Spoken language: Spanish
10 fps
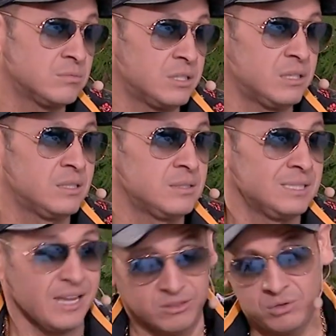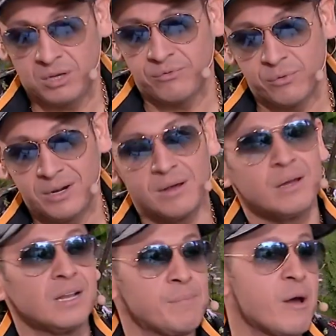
eh, siento que fue la,